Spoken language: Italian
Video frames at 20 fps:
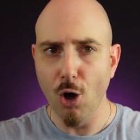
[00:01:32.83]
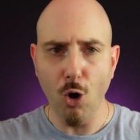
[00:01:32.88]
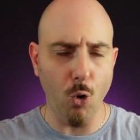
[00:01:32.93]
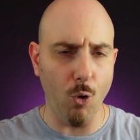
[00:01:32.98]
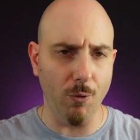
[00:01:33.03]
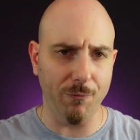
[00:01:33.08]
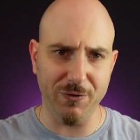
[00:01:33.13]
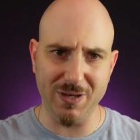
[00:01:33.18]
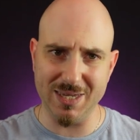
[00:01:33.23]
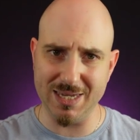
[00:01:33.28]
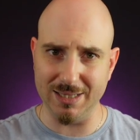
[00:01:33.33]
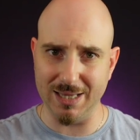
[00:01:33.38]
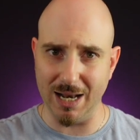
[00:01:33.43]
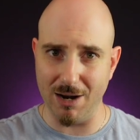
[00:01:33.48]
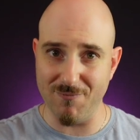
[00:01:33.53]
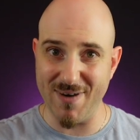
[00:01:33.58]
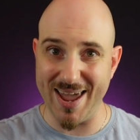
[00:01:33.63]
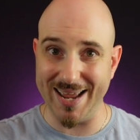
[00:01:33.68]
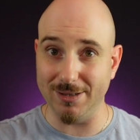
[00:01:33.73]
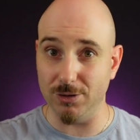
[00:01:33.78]
o Figli
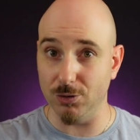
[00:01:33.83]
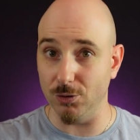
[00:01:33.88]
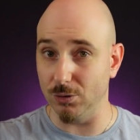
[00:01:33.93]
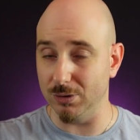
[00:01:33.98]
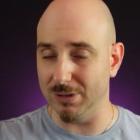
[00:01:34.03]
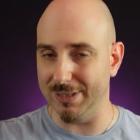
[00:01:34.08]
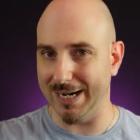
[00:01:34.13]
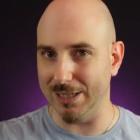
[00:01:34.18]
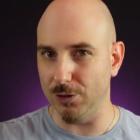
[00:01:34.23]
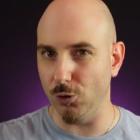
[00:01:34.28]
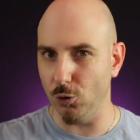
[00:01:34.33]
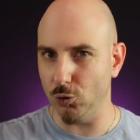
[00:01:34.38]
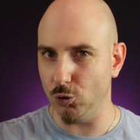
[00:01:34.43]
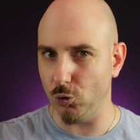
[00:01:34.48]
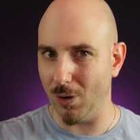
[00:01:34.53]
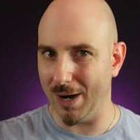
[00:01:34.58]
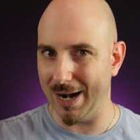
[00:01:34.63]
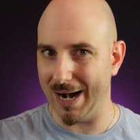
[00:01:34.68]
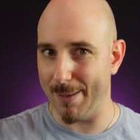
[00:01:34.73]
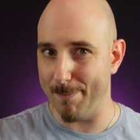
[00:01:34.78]
del Vento,
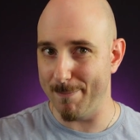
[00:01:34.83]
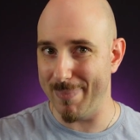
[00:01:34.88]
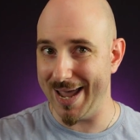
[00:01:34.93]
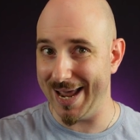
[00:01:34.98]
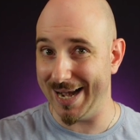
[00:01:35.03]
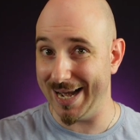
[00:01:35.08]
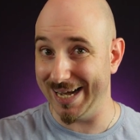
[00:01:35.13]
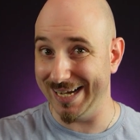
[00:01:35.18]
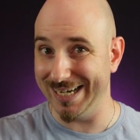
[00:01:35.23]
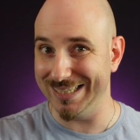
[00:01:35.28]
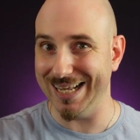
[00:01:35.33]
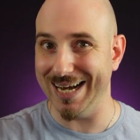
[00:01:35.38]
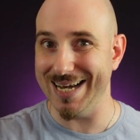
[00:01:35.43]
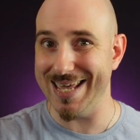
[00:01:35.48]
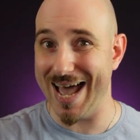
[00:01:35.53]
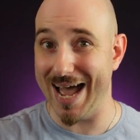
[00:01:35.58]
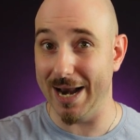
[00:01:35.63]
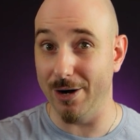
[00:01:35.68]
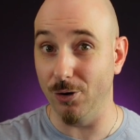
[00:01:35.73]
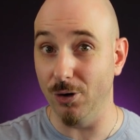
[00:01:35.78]
tradotto alla bene in
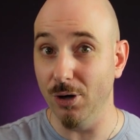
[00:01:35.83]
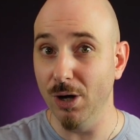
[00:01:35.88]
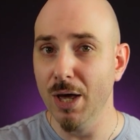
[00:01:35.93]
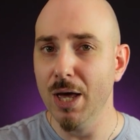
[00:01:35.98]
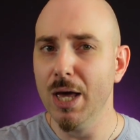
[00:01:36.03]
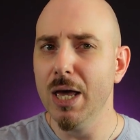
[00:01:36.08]
italiano,